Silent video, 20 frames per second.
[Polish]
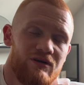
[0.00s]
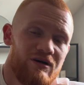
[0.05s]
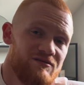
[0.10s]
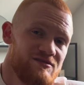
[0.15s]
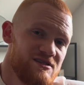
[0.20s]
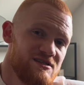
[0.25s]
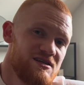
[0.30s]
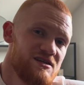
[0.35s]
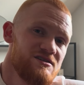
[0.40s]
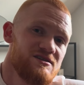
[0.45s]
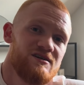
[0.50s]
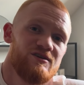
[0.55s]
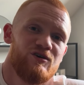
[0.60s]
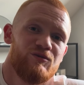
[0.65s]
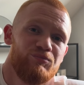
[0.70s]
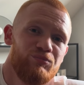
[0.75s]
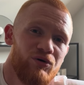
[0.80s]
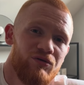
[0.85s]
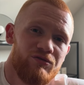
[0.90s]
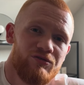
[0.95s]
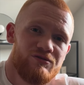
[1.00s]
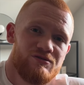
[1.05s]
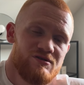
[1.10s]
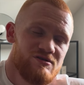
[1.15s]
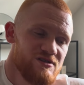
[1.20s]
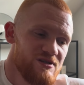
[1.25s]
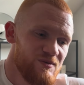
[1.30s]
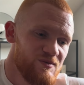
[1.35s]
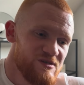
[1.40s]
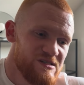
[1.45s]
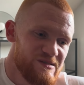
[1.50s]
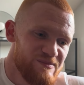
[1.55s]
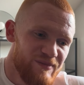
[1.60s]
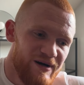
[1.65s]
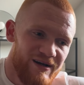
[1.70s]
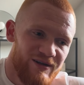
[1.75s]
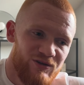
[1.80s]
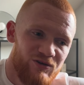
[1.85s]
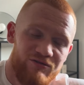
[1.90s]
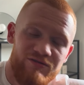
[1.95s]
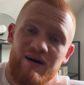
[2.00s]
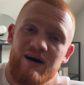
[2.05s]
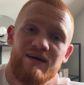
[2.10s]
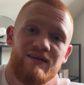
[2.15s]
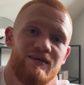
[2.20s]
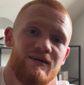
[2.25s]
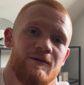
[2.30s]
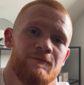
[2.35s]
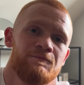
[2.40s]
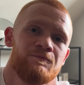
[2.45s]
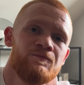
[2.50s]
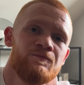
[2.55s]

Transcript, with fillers: a w zasadzie jego powrót został zmarnowany.